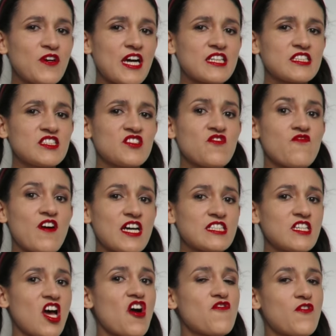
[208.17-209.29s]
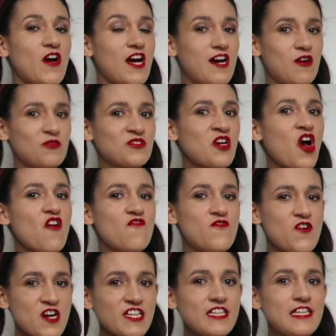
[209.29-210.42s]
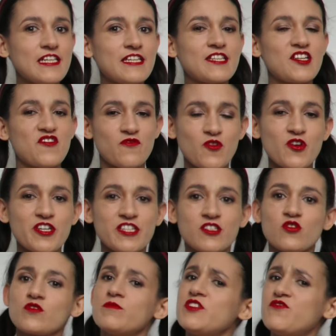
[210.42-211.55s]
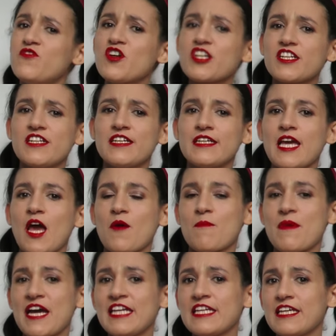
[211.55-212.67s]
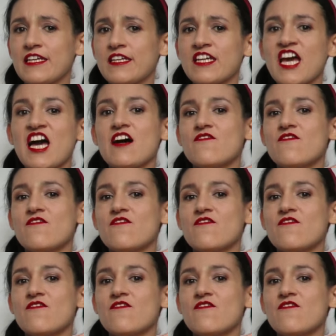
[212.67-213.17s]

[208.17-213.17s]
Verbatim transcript: Fakten, was Frauen wirklich wollen. Und mit wirklich meine ich